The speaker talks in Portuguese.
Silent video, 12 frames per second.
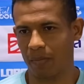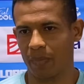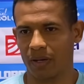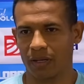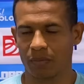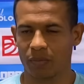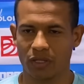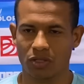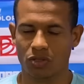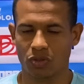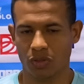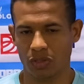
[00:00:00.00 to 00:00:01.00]
para
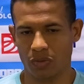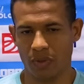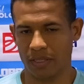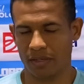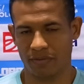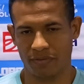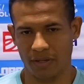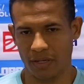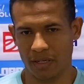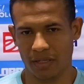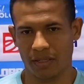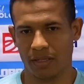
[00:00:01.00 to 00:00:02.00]
esse jogo de
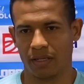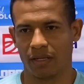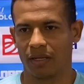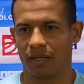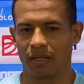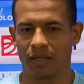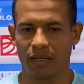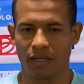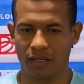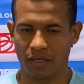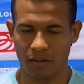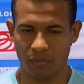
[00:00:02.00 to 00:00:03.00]
quarta-feira
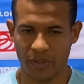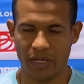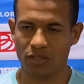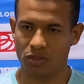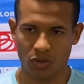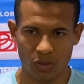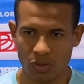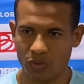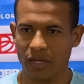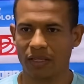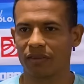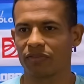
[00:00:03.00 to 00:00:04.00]
e para esse jogo de
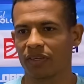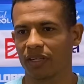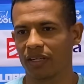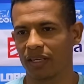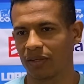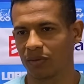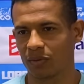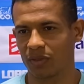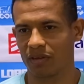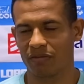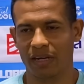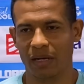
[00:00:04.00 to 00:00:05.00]
quarta-feira, né? O
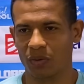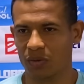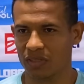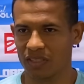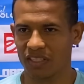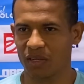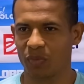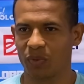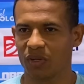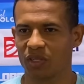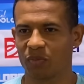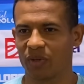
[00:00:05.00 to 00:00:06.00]
que vai acontecer
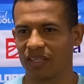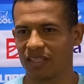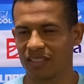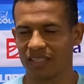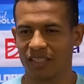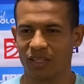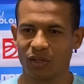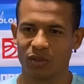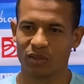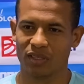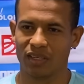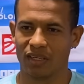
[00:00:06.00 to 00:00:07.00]
depois pertence a
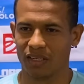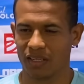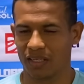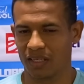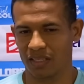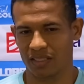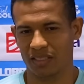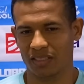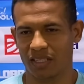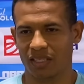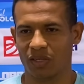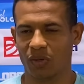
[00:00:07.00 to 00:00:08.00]
Deus. A gente
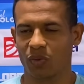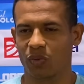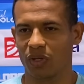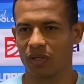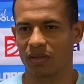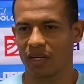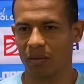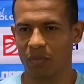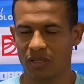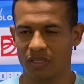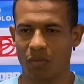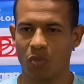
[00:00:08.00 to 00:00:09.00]
está tranquilo,
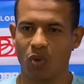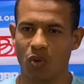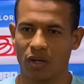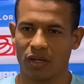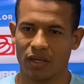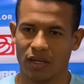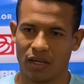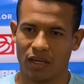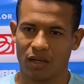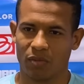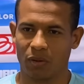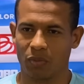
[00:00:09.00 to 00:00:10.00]
cabeça boa,
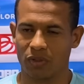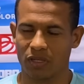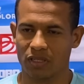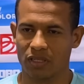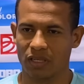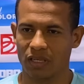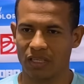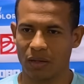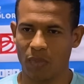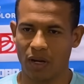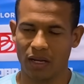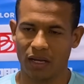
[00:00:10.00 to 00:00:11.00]
para poder seguir
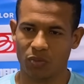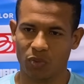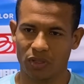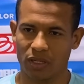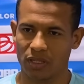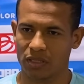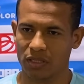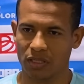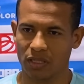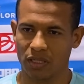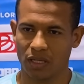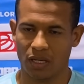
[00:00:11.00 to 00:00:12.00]
trabalhando, poder
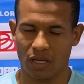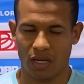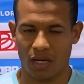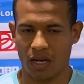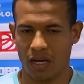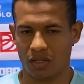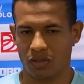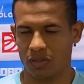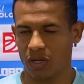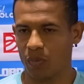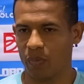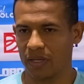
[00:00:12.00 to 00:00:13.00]
seguir
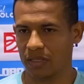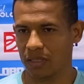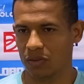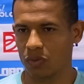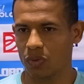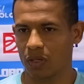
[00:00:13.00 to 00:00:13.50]
ajudar o Paysandu a